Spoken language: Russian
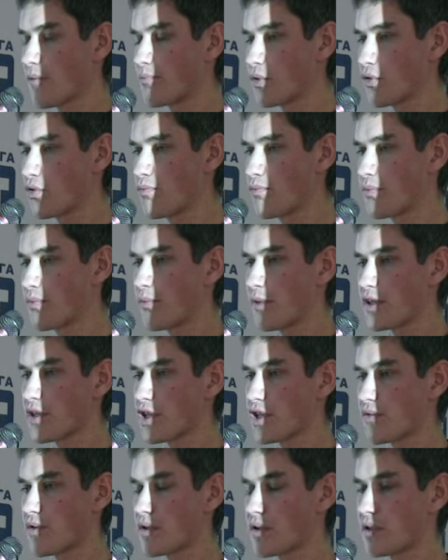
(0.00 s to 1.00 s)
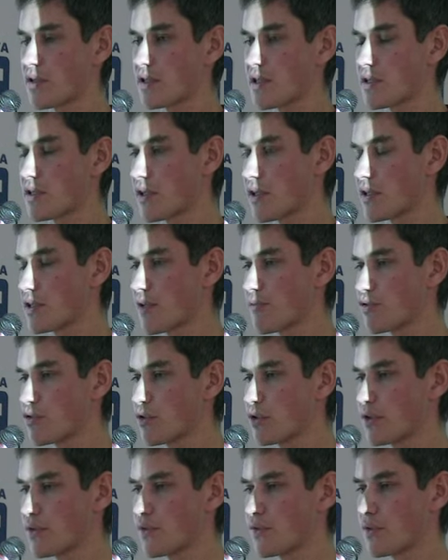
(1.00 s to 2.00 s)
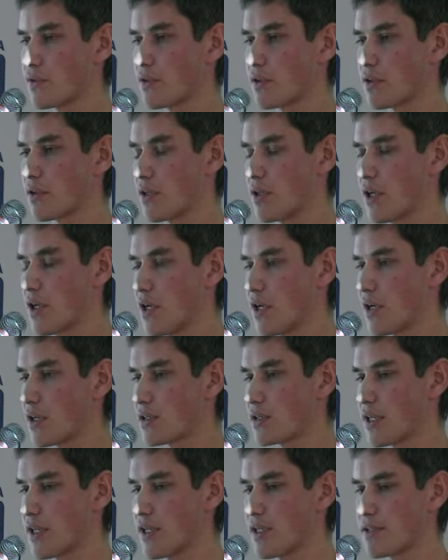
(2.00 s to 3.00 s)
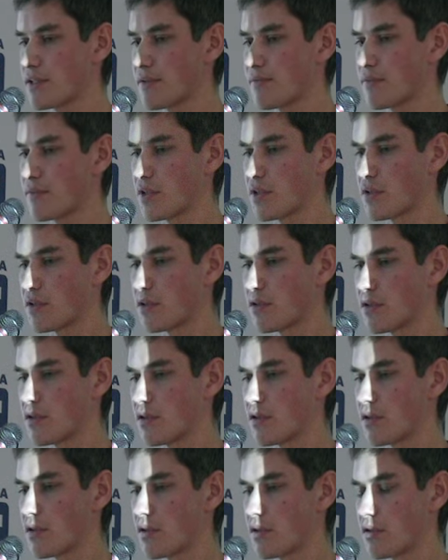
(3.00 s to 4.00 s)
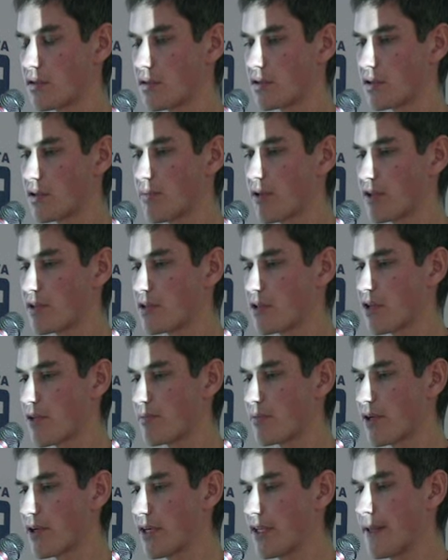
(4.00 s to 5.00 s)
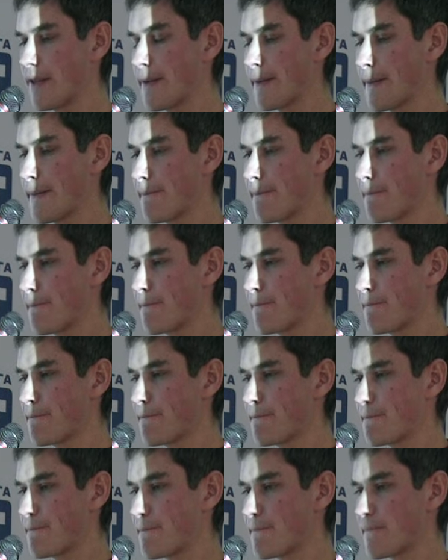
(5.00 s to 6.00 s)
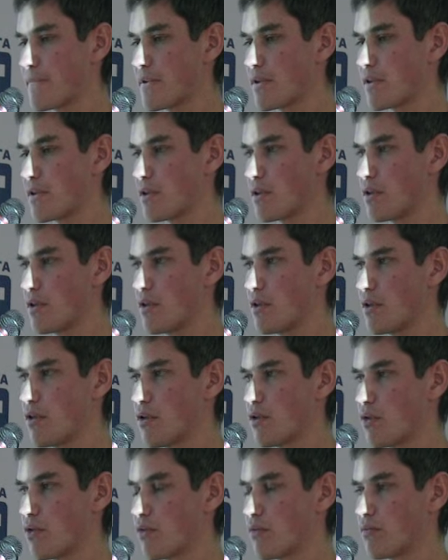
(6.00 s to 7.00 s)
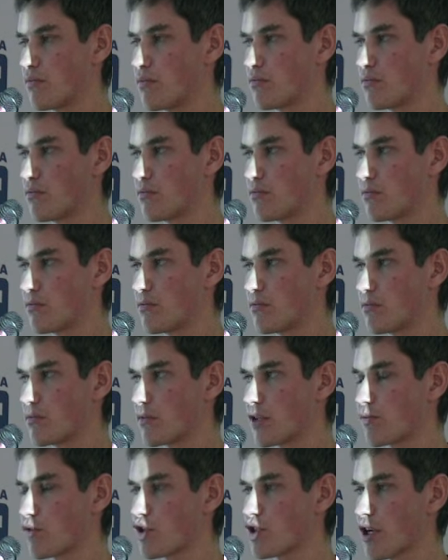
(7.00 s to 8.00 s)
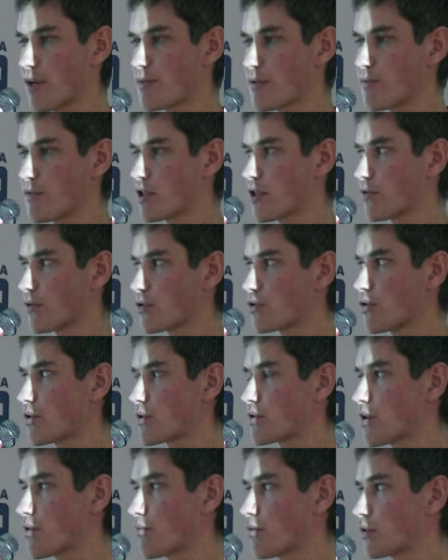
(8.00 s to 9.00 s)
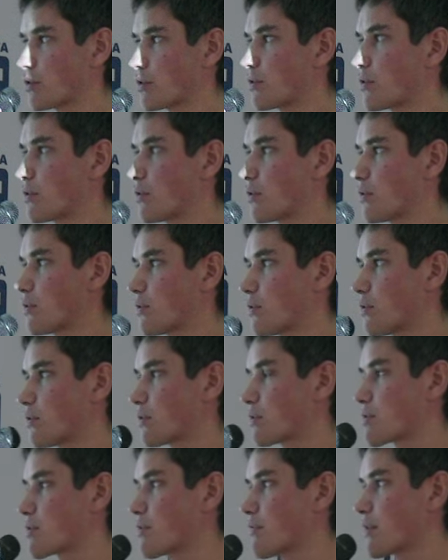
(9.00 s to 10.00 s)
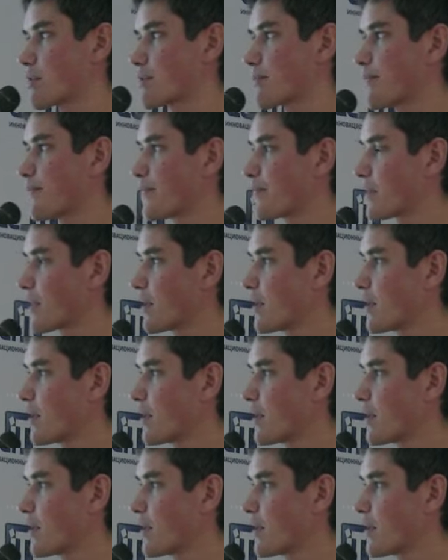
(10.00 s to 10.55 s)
Piloop поддерживает создание снапшотов, resize, дополнительный API и немножко оптимизированную скорость работы с девайсом.